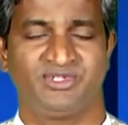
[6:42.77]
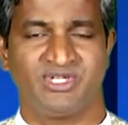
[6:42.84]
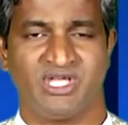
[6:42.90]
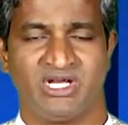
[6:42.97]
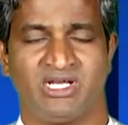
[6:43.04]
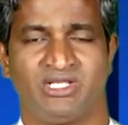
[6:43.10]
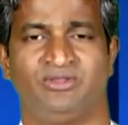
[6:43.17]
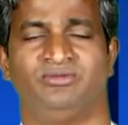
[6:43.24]

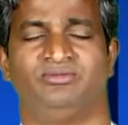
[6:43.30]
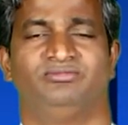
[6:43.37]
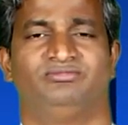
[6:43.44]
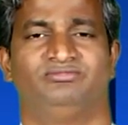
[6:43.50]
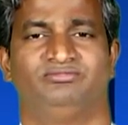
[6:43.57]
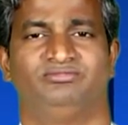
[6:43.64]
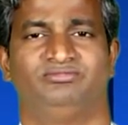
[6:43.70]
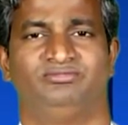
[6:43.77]
చెల్లదు
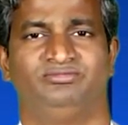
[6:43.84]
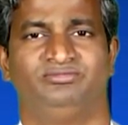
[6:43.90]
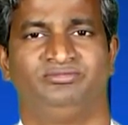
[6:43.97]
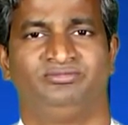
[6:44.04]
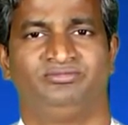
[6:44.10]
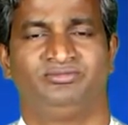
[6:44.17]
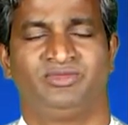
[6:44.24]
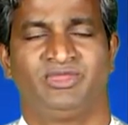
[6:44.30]

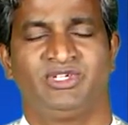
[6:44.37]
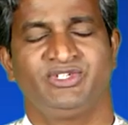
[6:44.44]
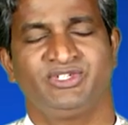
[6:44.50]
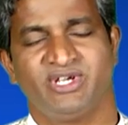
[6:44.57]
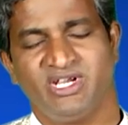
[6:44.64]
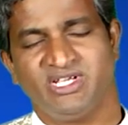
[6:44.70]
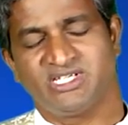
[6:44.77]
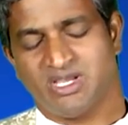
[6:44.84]

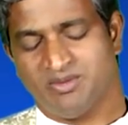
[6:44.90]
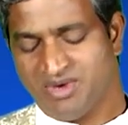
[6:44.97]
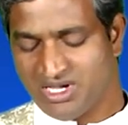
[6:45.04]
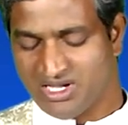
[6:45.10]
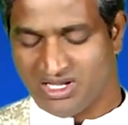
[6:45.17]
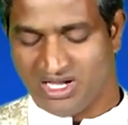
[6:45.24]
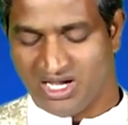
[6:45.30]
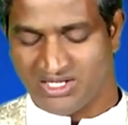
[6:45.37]
శ్రీ సభ
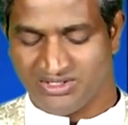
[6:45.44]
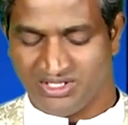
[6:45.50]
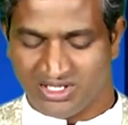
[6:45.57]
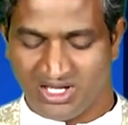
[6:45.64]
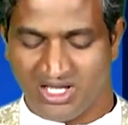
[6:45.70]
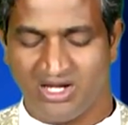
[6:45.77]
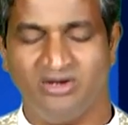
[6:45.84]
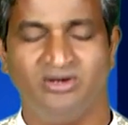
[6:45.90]

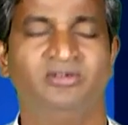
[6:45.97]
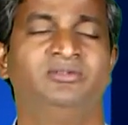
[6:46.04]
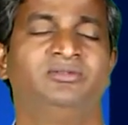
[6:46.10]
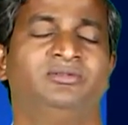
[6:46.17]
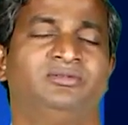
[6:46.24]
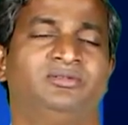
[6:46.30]
అధికారులు